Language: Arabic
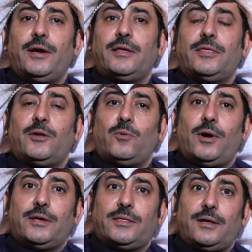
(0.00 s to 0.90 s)
أكثر
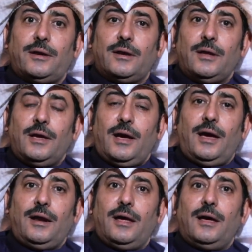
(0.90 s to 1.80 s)
وأكثر
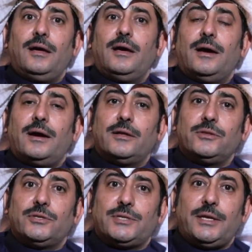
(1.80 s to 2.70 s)
على
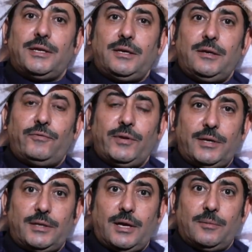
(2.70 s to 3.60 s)
خط سيره في
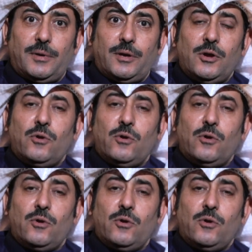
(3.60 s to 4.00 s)
الكتابة